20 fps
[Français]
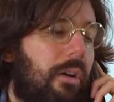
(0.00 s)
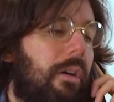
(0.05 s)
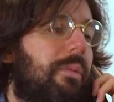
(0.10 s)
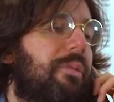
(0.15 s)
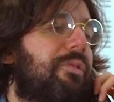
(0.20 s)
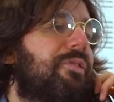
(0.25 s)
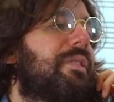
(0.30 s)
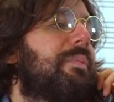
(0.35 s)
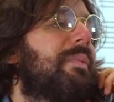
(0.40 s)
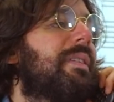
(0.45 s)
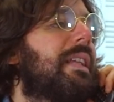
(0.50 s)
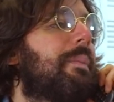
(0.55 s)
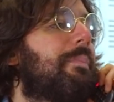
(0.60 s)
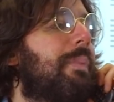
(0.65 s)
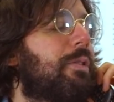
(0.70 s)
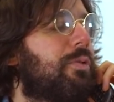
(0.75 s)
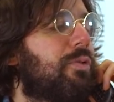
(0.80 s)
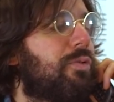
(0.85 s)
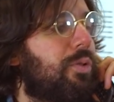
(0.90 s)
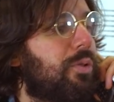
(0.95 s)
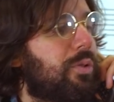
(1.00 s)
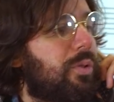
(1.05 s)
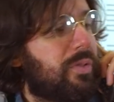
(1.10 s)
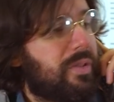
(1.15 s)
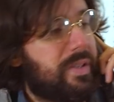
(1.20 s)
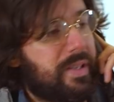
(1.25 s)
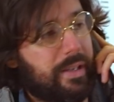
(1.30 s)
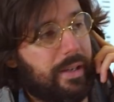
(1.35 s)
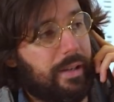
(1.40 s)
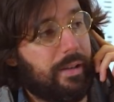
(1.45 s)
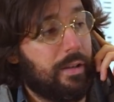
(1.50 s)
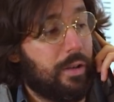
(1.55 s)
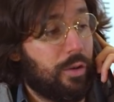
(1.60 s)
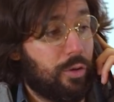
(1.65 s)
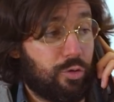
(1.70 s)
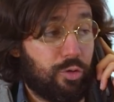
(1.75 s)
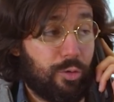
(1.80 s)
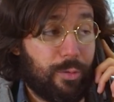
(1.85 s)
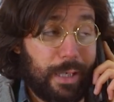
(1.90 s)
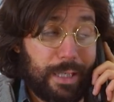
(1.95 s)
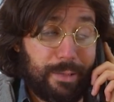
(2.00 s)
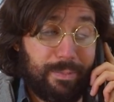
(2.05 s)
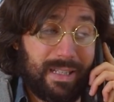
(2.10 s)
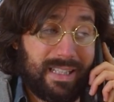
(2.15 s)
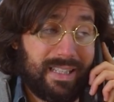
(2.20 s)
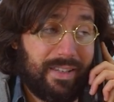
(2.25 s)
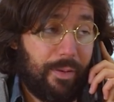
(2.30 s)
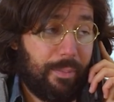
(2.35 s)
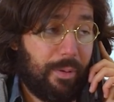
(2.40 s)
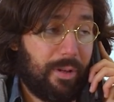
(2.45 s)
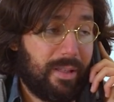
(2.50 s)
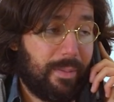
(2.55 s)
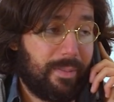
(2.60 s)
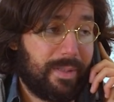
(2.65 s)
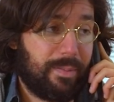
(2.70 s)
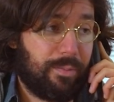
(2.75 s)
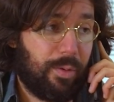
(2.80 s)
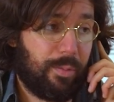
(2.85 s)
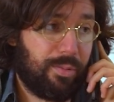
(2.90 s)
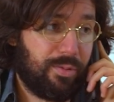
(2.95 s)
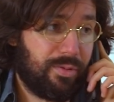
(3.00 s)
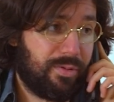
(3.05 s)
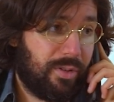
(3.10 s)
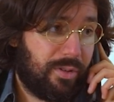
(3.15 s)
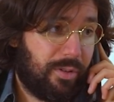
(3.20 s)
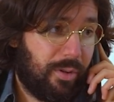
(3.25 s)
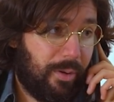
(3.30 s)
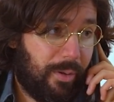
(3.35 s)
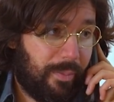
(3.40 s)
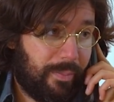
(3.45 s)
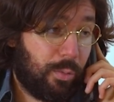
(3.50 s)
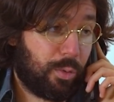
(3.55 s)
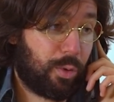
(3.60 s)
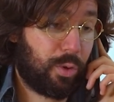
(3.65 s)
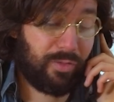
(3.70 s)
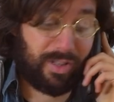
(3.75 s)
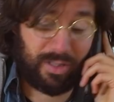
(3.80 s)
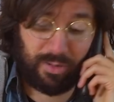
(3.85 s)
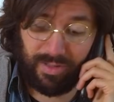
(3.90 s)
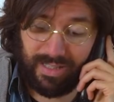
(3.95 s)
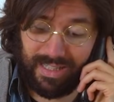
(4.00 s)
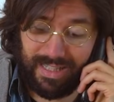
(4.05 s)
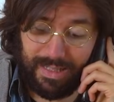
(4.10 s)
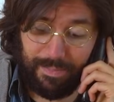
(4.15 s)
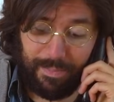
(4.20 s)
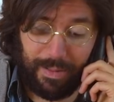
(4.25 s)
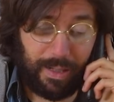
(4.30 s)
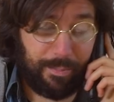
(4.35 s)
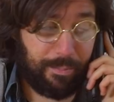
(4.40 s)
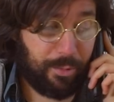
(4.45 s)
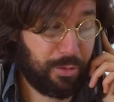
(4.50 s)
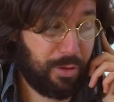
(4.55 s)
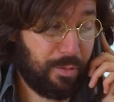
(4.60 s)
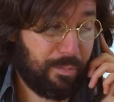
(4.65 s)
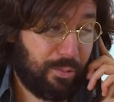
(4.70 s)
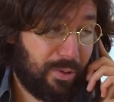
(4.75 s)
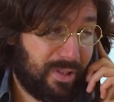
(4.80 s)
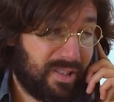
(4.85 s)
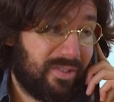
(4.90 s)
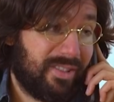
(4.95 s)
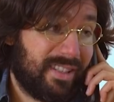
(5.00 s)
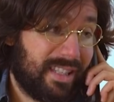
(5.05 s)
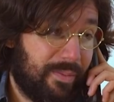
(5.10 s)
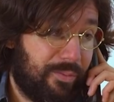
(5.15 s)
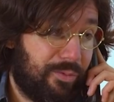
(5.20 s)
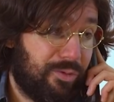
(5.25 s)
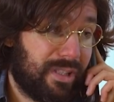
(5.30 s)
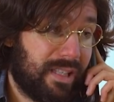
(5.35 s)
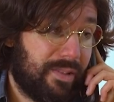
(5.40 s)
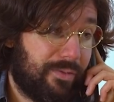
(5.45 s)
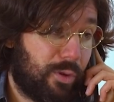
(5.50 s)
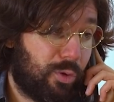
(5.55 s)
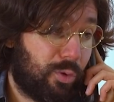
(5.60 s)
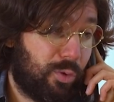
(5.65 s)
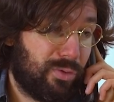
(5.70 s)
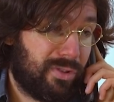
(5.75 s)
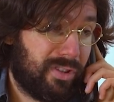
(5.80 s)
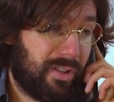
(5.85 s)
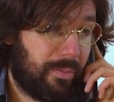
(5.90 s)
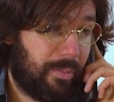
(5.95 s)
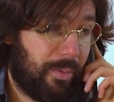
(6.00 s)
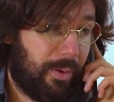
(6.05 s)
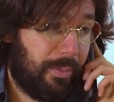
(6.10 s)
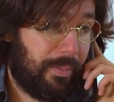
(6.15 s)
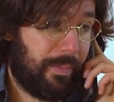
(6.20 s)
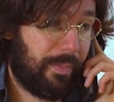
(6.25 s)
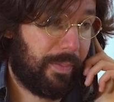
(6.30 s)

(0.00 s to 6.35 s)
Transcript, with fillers: Ah, vous y mettez pas du vôtre aussi. Hein. Je vous cache pas, ça va prendre un petit peu plus de temps. Hein. Bon, de toute façon, ça c'est pas important, Pour l'instant, ce qu'il me faut, c'est votre consentement.